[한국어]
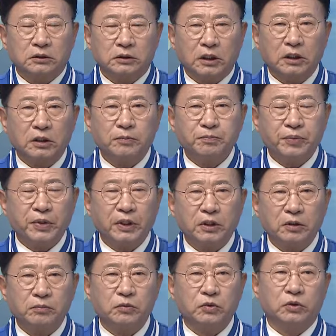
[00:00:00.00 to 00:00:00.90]
산업
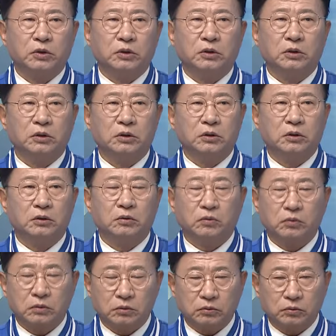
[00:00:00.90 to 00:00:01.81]
폐기물이
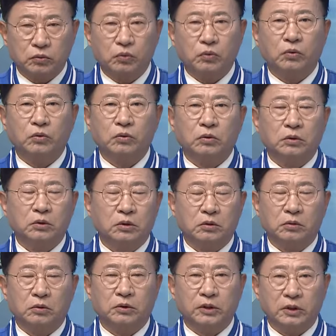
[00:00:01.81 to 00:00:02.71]
들어오는
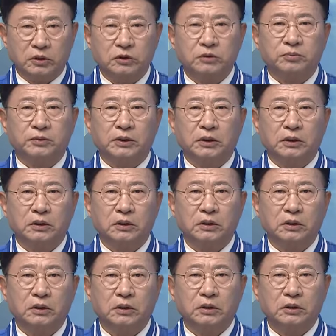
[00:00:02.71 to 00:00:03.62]
걸로 되어 있습니다.
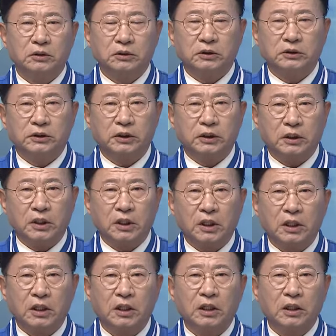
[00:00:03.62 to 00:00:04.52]
예. 그런데 예.
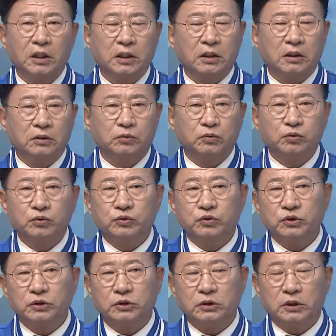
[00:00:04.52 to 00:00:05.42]
제가
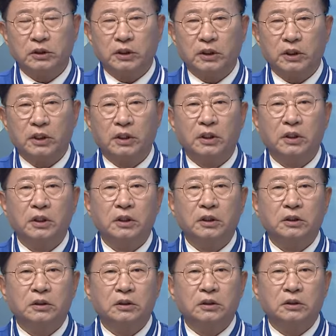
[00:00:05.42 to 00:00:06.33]
군수 시절에
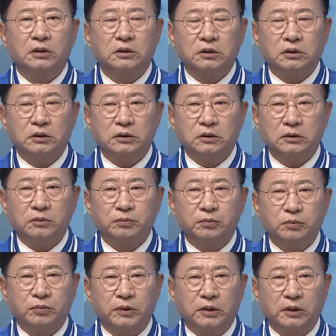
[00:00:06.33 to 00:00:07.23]
이
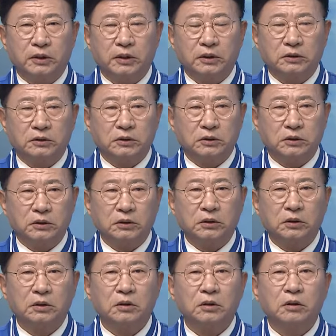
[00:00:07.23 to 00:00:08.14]
부분에
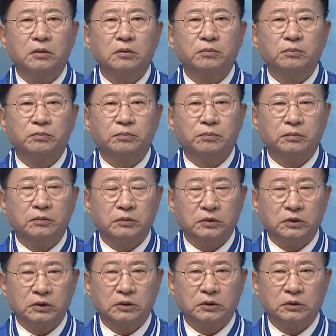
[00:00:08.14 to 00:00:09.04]
대해서
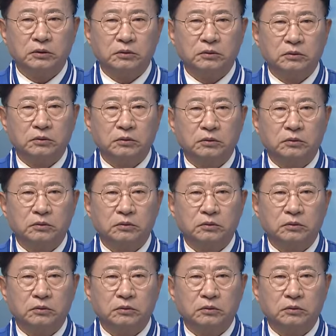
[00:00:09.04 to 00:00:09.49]
이